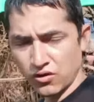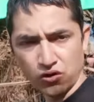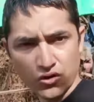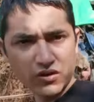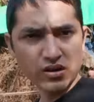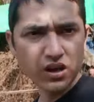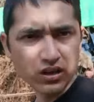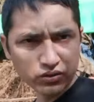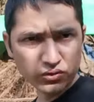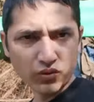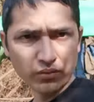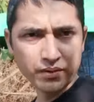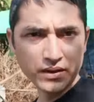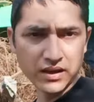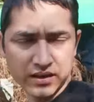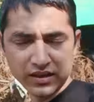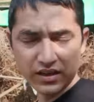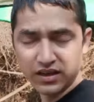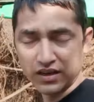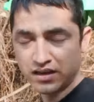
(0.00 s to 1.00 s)
और रात को भी
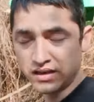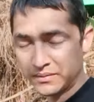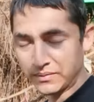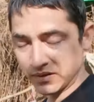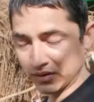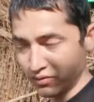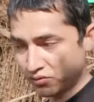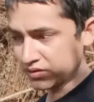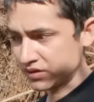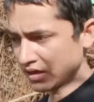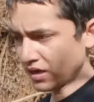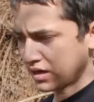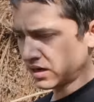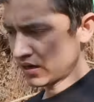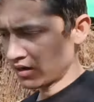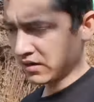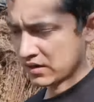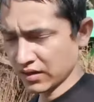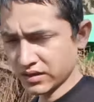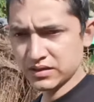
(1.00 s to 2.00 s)
ऐसे करना पड़ेगा चार
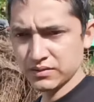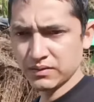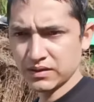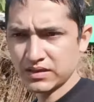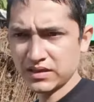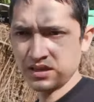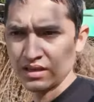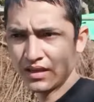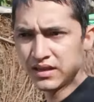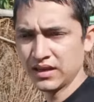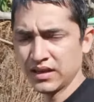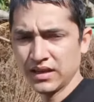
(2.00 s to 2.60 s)
हाँसी वहाँ से